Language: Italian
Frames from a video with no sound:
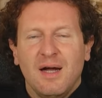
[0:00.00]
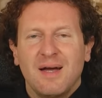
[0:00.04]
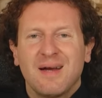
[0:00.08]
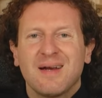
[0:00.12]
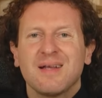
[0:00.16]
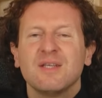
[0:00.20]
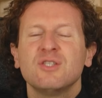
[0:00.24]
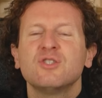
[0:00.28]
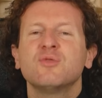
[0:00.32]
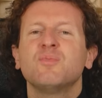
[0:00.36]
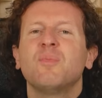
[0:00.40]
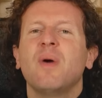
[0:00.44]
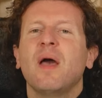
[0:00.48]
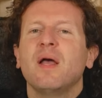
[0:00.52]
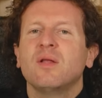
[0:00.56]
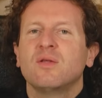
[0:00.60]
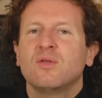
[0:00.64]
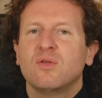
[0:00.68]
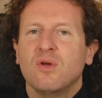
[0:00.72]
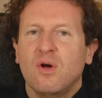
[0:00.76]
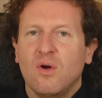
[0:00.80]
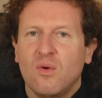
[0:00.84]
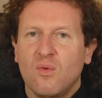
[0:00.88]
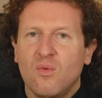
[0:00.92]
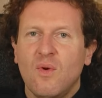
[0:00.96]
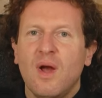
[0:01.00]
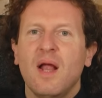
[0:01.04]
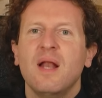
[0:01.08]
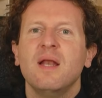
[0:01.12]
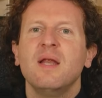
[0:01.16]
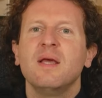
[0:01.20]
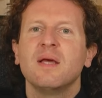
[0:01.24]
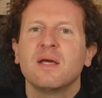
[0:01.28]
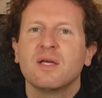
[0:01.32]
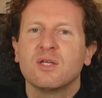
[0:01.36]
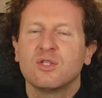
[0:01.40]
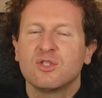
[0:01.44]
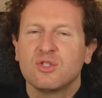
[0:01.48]
rispetto a
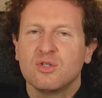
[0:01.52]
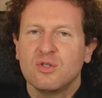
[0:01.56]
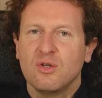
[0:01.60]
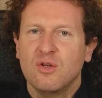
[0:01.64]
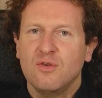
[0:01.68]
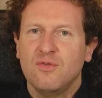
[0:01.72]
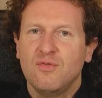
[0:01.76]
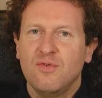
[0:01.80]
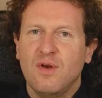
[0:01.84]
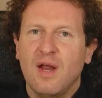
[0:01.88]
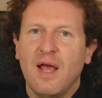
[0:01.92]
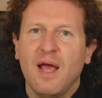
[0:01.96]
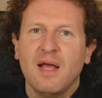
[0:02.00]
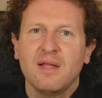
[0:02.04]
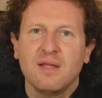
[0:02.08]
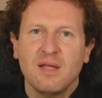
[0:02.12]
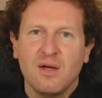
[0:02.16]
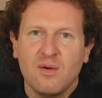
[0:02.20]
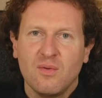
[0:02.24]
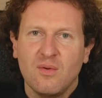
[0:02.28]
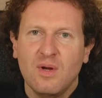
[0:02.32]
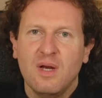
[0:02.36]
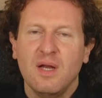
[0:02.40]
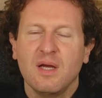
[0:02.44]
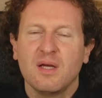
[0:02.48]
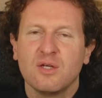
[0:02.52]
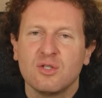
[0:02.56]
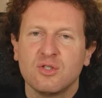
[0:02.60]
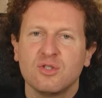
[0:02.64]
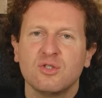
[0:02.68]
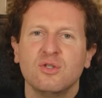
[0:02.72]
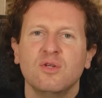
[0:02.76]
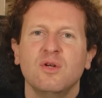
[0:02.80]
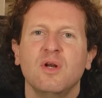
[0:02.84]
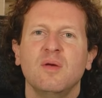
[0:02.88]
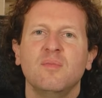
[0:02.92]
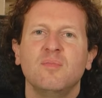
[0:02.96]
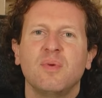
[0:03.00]
quelli che sono i flat a quelle che
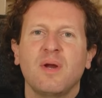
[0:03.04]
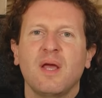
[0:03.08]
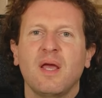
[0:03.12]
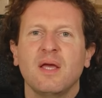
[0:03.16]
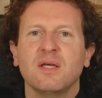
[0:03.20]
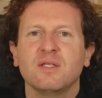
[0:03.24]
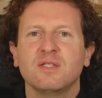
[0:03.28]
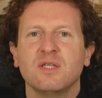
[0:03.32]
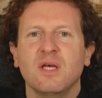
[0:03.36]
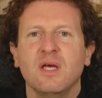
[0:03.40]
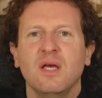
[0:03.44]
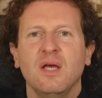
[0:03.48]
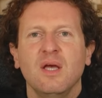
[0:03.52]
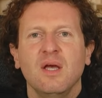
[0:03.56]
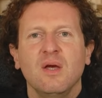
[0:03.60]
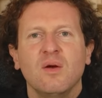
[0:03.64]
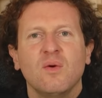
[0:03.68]
sono le prese